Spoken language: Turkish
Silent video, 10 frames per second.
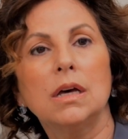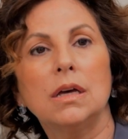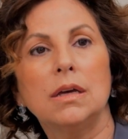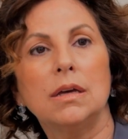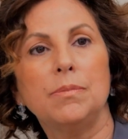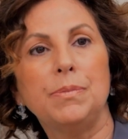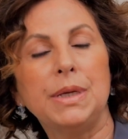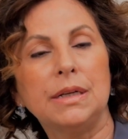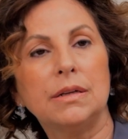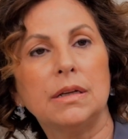e,
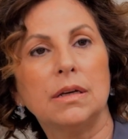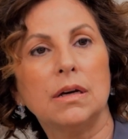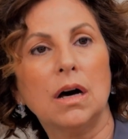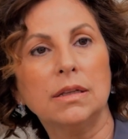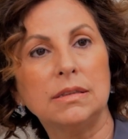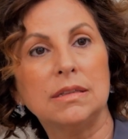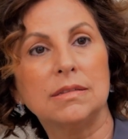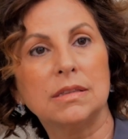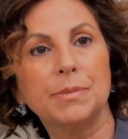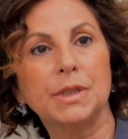bir e,
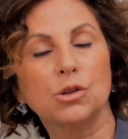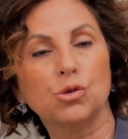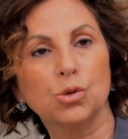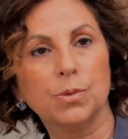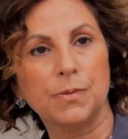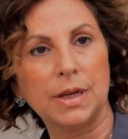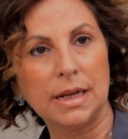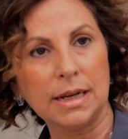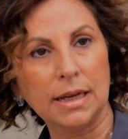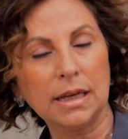antihistaminik şurup
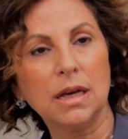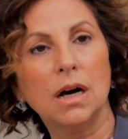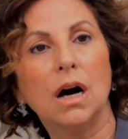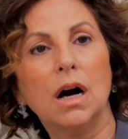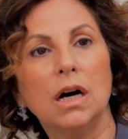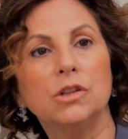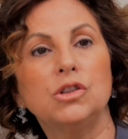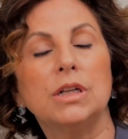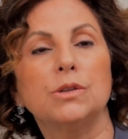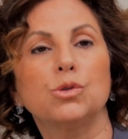vererek
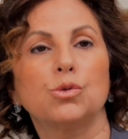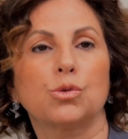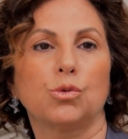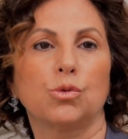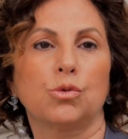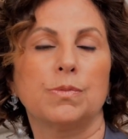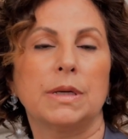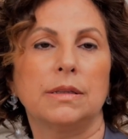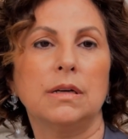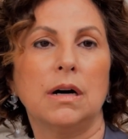acilen çocukluğu
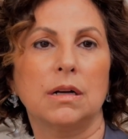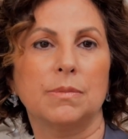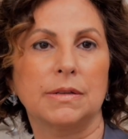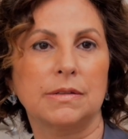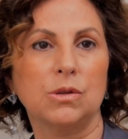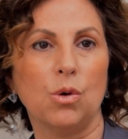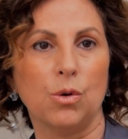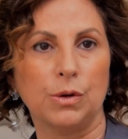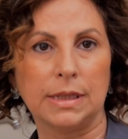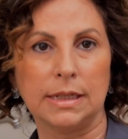uzmanını aramasını
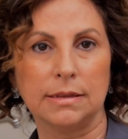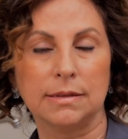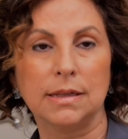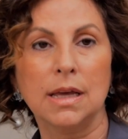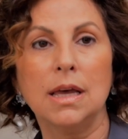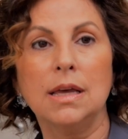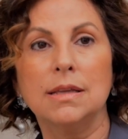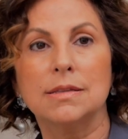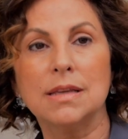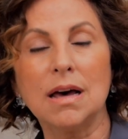öğütleriz.
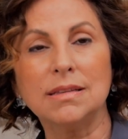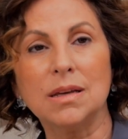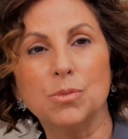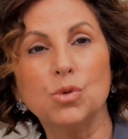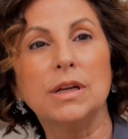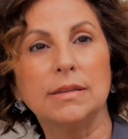Zaten bu